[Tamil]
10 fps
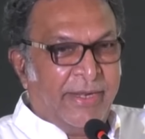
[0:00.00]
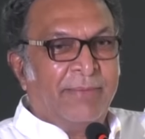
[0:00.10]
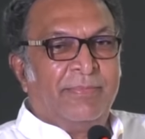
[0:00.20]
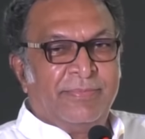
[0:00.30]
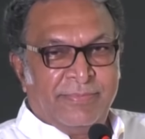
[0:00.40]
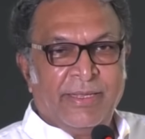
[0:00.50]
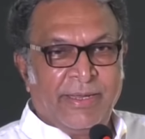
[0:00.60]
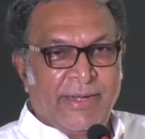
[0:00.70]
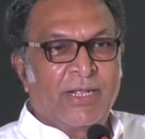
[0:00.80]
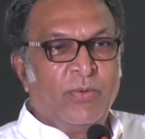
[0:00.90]
இடம்
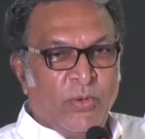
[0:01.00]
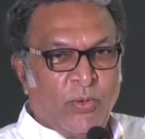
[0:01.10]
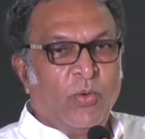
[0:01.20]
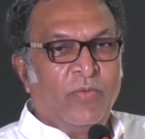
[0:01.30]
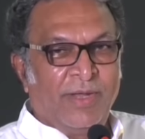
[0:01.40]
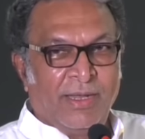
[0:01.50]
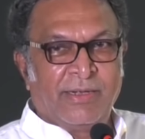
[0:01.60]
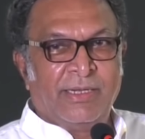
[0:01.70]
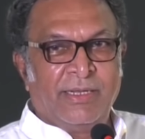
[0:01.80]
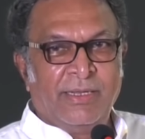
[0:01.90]
எனக்கு ஒரு
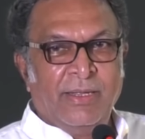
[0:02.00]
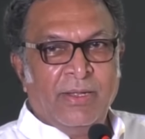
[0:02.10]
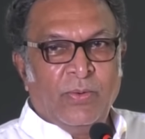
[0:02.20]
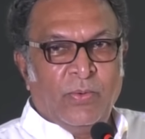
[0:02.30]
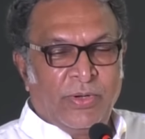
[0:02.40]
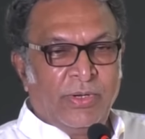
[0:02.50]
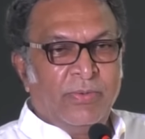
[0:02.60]
கோவிலாக ஒரு